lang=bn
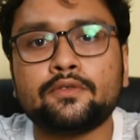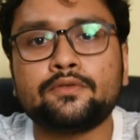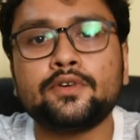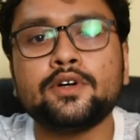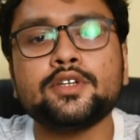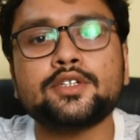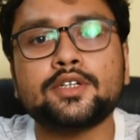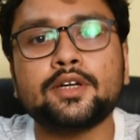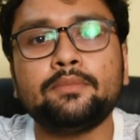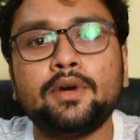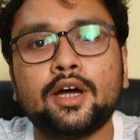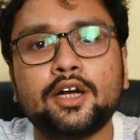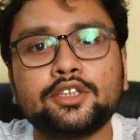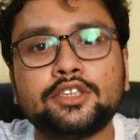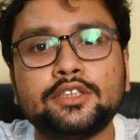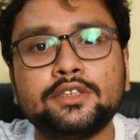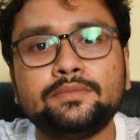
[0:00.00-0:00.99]
ফার্স্ট আমরা
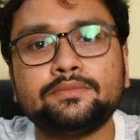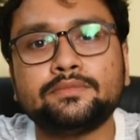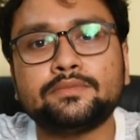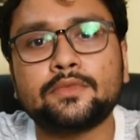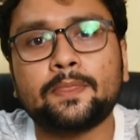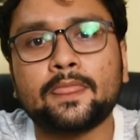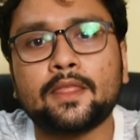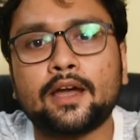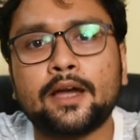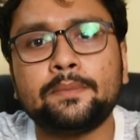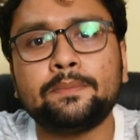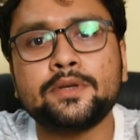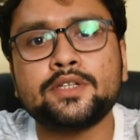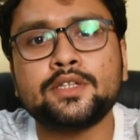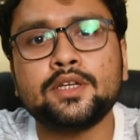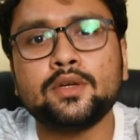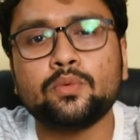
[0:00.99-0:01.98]
আসি
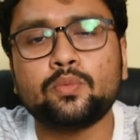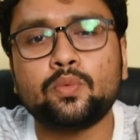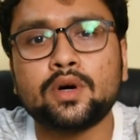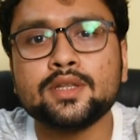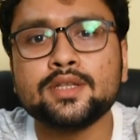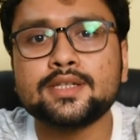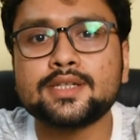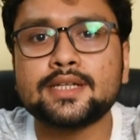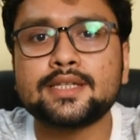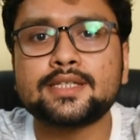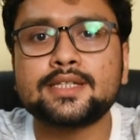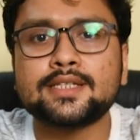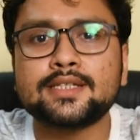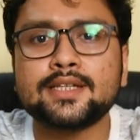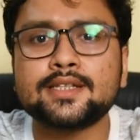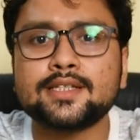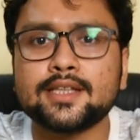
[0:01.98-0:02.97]
আইপিসি ওয়ান
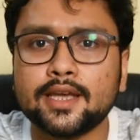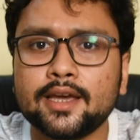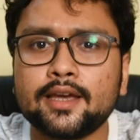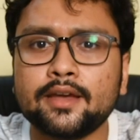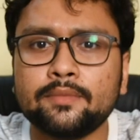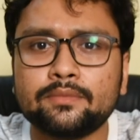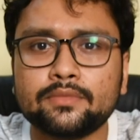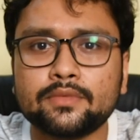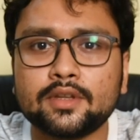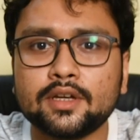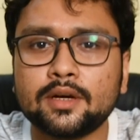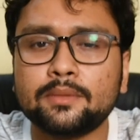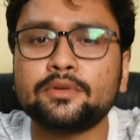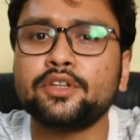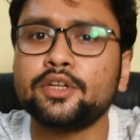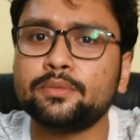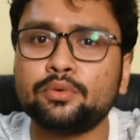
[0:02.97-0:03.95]
সিক্সটি সিক্স এ
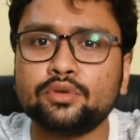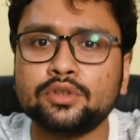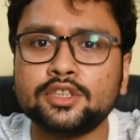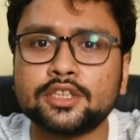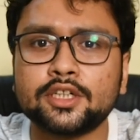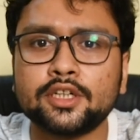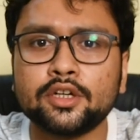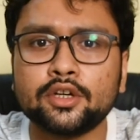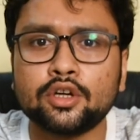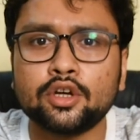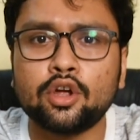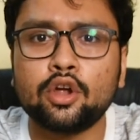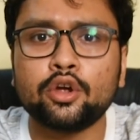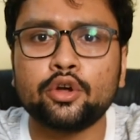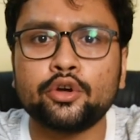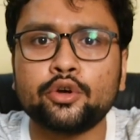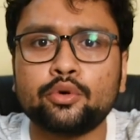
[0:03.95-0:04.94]
আমাদের বলছে
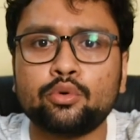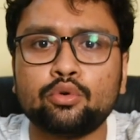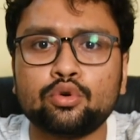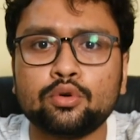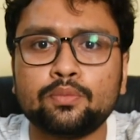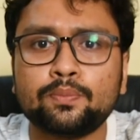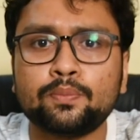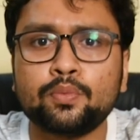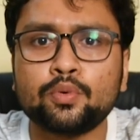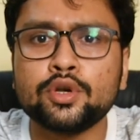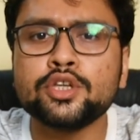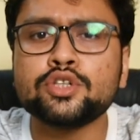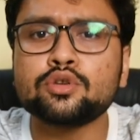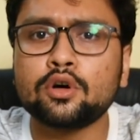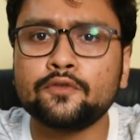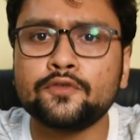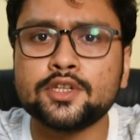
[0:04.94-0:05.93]
কোনো
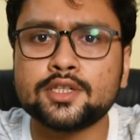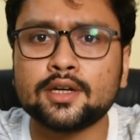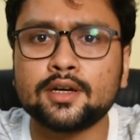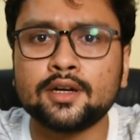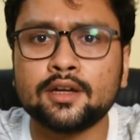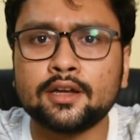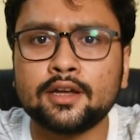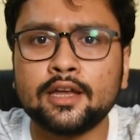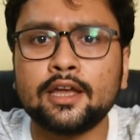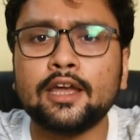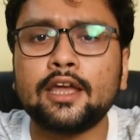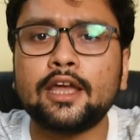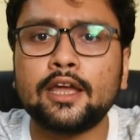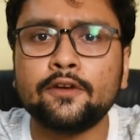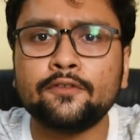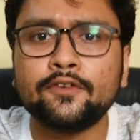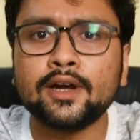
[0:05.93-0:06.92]
পুলিশ অফিসার
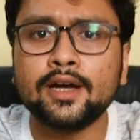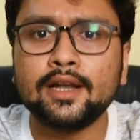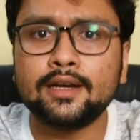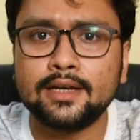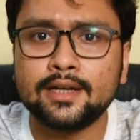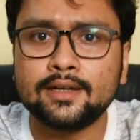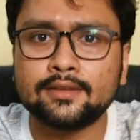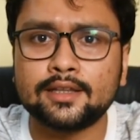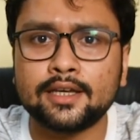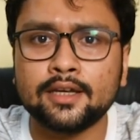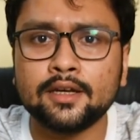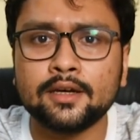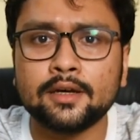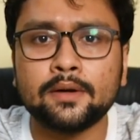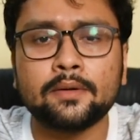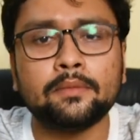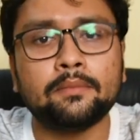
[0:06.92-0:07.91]
এফআইআর লিখতে
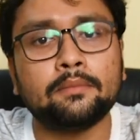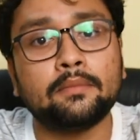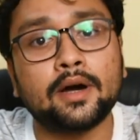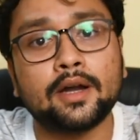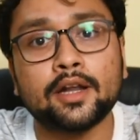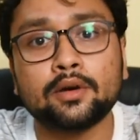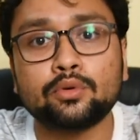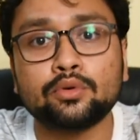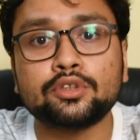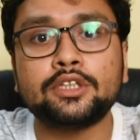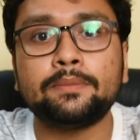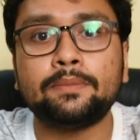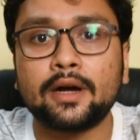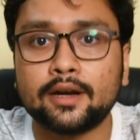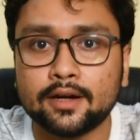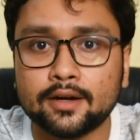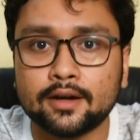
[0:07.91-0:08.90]
মানা করতে
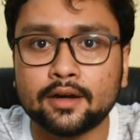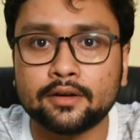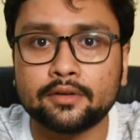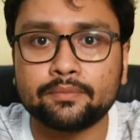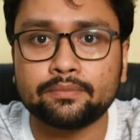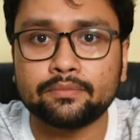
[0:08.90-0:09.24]
পারেন না